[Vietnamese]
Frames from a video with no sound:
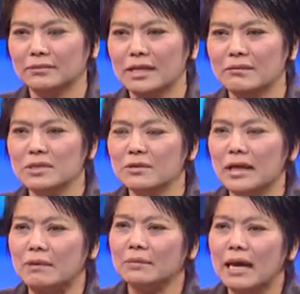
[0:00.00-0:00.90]
thì Rachel
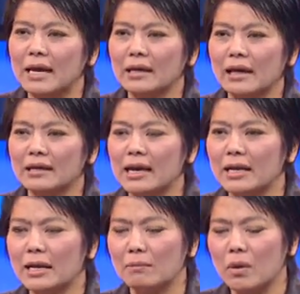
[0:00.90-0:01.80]
cảm thấy là
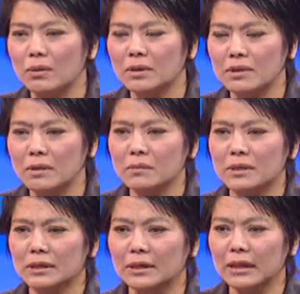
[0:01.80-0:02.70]
đây là một trong
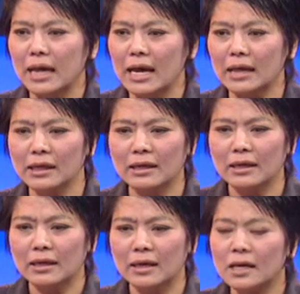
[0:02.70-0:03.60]
những cái
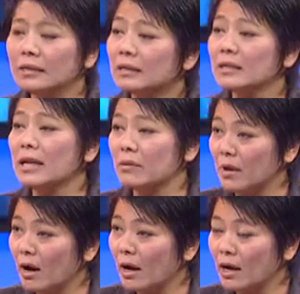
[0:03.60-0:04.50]
hình thức nào
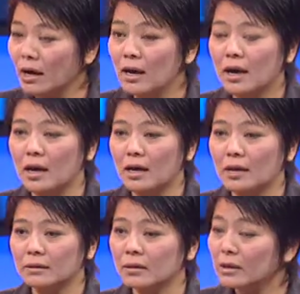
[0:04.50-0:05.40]
đó
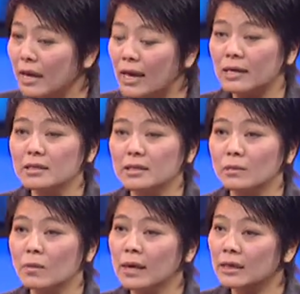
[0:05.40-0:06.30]
à, có thể
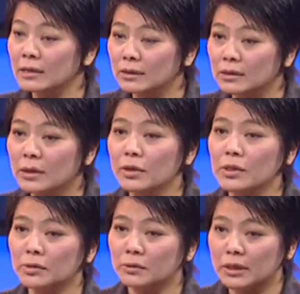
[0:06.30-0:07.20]
trong quá khứ có
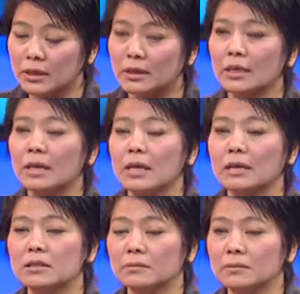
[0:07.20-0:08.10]
nhiều người
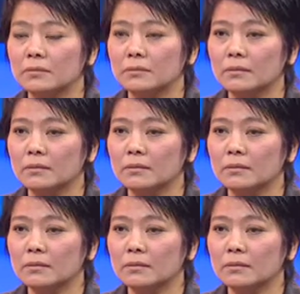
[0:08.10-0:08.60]
trong